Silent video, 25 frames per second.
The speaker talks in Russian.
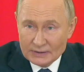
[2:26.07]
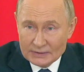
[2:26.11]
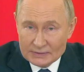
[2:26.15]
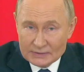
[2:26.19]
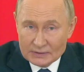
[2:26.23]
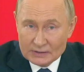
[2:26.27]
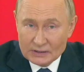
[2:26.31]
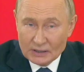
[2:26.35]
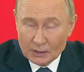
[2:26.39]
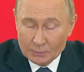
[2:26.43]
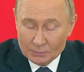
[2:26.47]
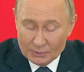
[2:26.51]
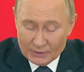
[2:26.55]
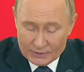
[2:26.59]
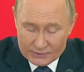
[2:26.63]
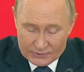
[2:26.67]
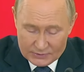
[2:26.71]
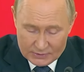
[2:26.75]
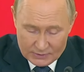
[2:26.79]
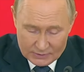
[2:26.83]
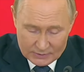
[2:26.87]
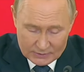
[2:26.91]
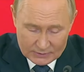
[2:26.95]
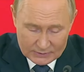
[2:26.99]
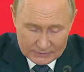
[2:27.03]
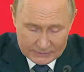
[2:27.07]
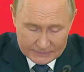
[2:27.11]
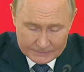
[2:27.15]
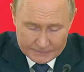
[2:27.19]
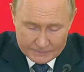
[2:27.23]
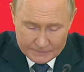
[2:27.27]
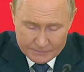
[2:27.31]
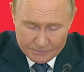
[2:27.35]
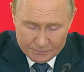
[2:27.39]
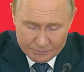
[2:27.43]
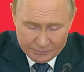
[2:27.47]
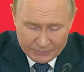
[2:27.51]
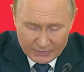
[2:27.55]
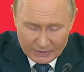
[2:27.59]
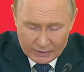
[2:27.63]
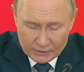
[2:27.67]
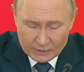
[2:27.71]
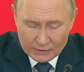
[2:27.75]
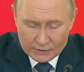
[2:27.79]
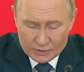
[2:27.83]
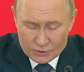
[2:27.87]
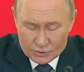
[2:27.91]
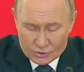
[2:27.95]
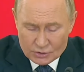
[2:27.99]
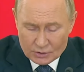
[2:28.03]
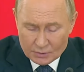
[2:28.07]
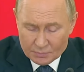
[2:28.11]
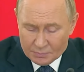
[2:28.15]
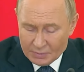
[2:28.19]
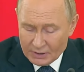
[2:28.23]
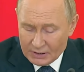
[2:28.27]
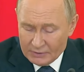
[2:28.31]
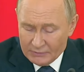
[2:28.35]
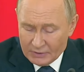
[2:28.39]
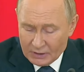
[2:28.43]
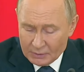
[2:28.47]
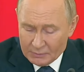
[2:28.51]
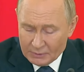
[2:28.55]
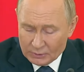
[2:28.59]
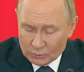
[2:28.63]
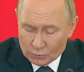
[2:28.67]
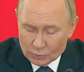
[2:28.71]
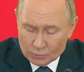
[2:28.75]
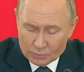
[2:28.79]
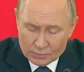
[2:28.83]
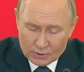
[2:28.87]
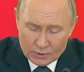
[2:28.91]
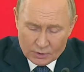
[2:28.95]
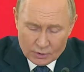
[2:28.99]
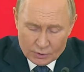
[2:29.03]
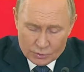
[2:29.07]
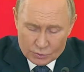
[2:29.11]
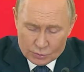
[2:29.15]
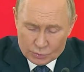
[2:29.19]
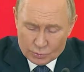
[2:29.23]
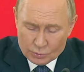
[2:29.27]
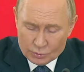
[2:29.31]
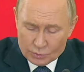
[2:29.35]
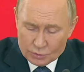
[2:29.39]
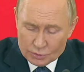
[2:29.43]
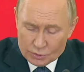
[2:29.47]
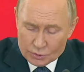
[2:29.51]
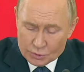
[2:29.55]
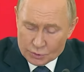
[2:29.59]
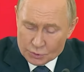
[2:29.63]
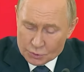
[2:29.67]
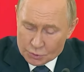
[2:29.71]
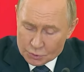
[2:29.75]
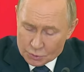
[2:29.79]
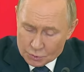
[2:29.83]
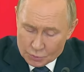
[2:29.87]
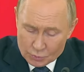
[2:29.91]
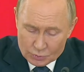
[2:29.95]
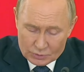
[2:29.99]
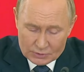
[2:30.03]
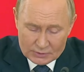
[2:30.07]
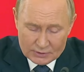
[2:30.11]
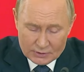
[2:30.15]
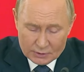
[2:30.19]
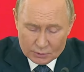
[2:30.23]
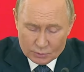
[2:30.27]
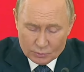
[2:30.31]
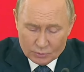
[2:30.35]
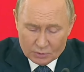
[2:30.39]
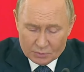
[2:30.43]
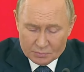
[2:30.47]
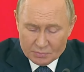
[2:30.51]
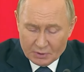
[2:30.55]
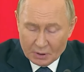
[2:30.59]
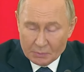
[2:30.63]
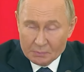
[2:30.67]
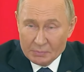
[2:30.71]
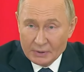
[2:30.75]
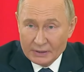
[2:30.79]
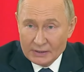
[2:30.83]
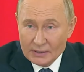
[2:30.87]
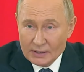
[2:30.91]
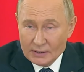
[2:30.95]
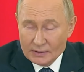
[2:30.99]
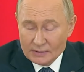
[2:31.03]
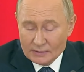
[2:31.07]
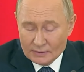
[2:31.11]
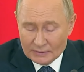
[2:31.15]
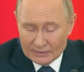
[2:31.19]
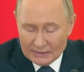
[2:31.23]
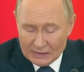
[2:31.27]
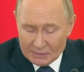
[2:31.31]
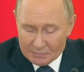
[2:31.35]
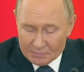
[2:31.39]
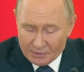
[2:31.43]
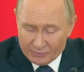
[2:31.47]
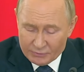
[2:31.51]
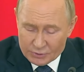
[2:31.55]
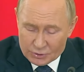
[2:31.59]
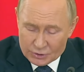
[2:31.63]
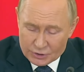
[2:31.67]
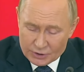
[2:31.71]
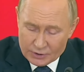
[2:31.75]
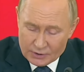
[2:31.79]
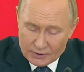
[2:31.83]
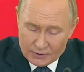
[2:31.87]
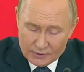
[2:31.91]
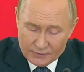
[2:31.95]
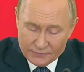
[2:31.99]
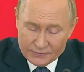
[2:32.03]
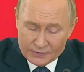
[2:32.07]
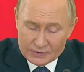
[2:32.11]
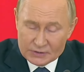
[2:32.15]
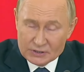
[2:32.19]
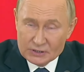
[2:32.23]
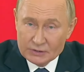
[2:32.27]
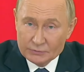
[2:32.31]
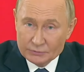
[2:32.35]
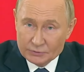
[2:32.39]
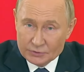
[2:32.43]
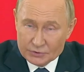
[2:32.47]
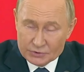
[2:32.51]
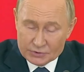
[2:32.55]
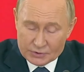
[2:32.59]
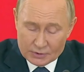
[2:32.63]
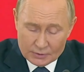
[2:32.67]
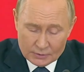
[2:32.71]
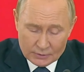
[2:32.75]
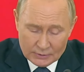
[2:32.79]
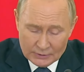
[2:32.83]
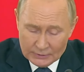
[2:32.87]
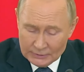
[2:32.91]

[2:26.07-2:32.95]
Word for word: этих областях. И, конечно, поговорим о том, что еще следует предпринять для повышения эффективности